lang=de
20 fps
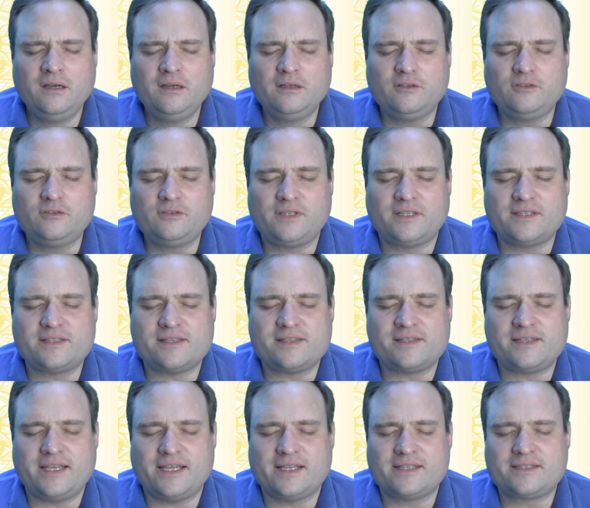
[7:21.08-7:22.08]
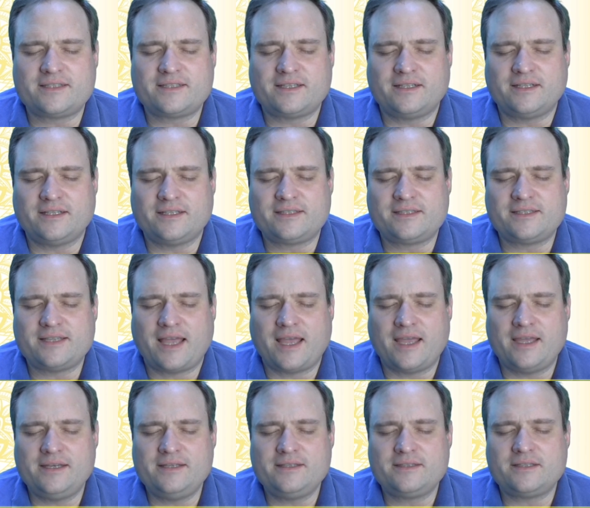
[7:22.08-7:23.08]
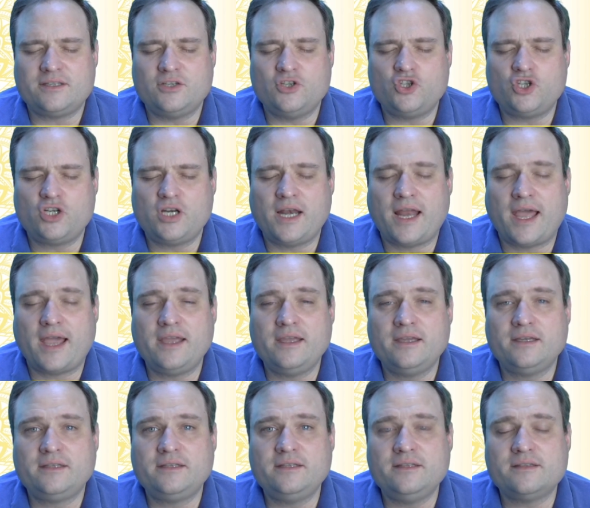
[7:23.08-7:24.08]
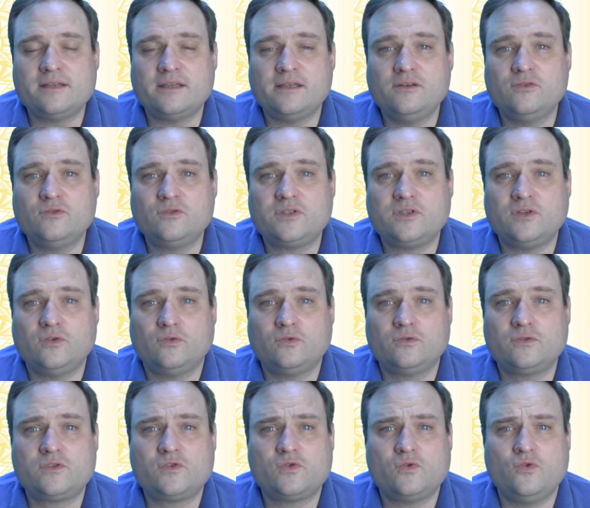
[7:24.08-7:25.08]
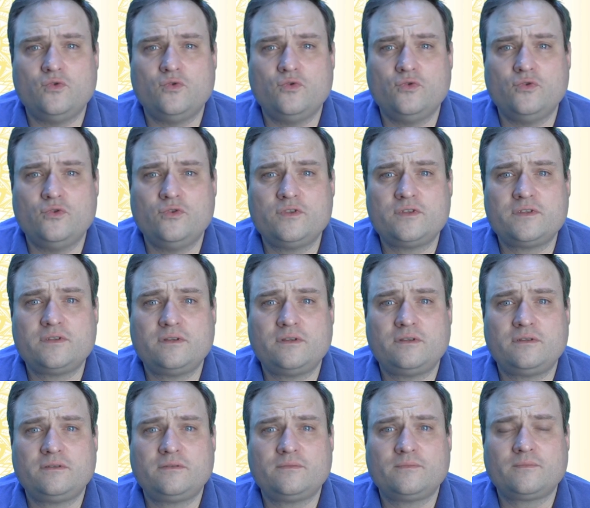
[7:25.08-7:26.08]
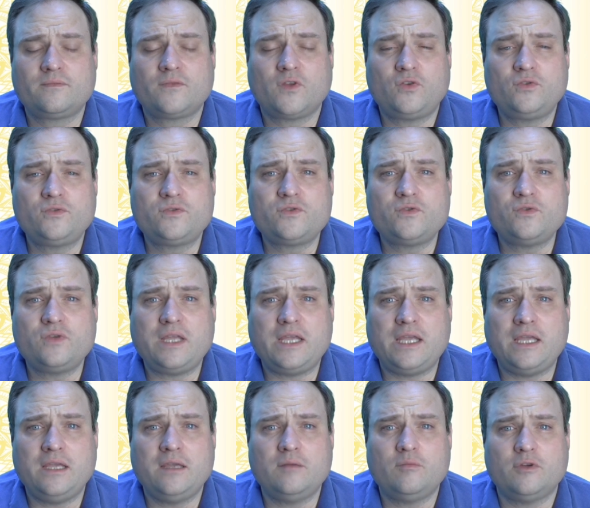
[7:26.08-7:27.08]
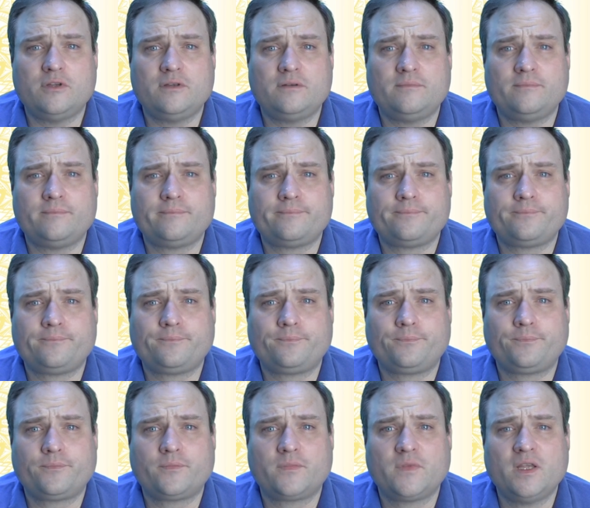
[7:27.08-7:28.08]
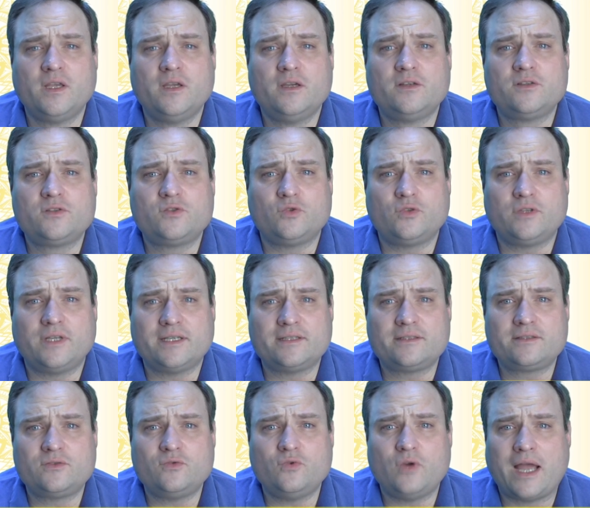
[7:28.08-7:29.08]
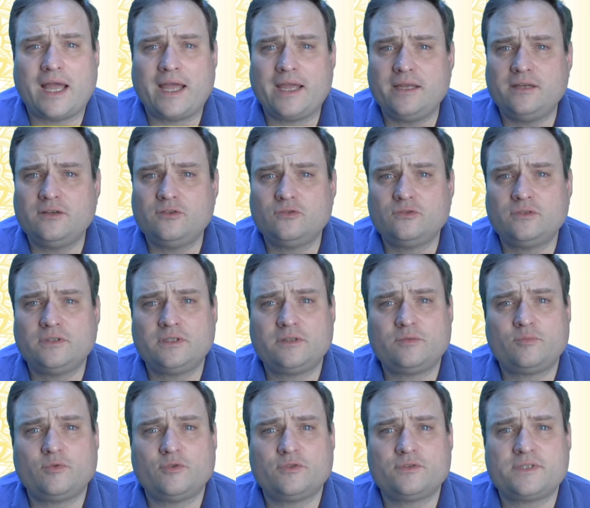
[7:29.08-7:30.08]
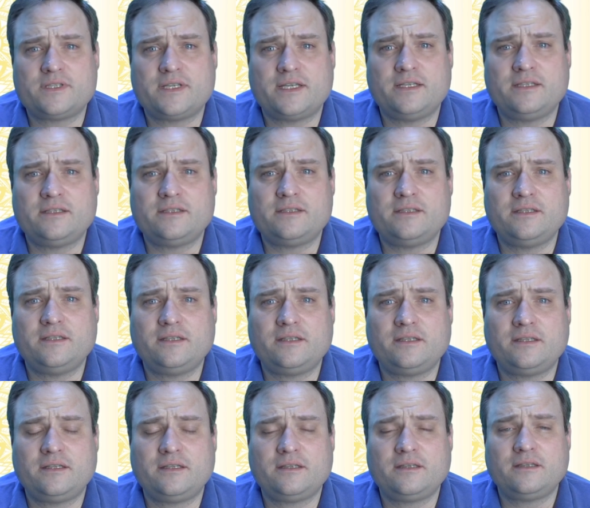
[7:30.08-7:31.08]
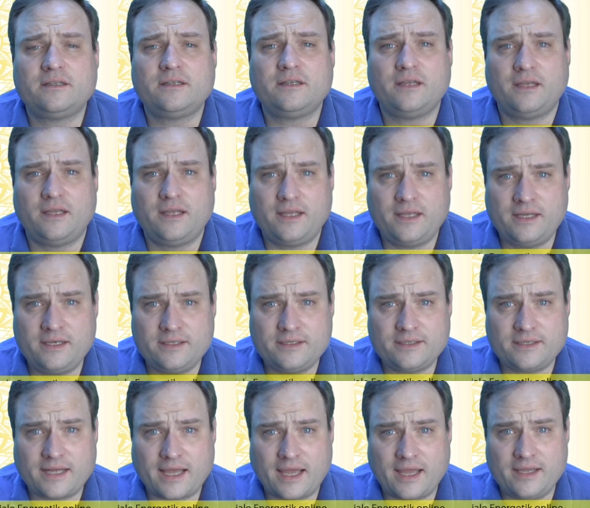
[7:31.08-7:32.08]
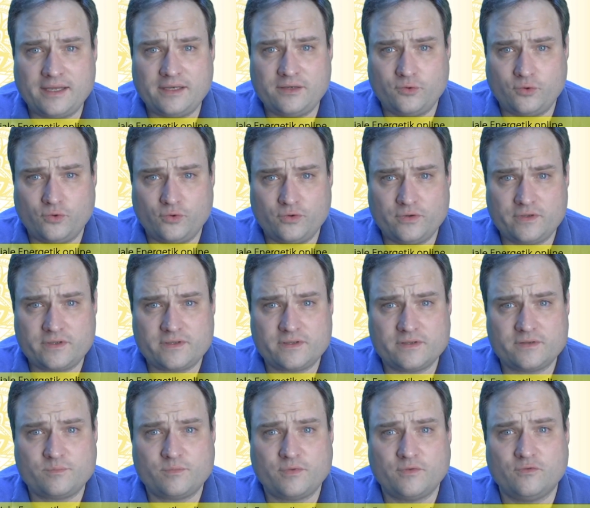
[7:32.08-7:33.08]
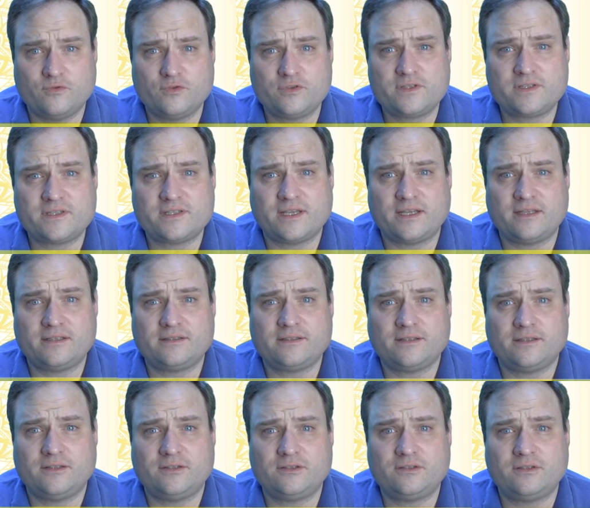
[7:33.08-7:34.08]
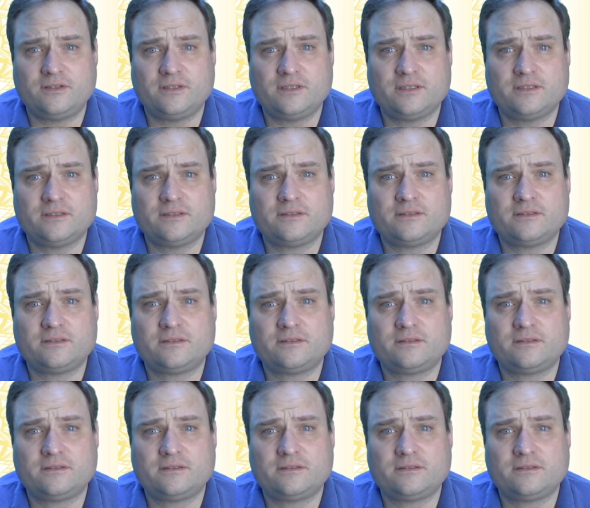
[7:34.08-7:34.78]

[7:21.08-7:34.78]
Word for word: Und dass es jetzt an der Zeit ist, den Schleier dieser Illusion zu lösen und zu heben, sodass du 100%ig in dein höchstes Bewusstsein tauchen kannst.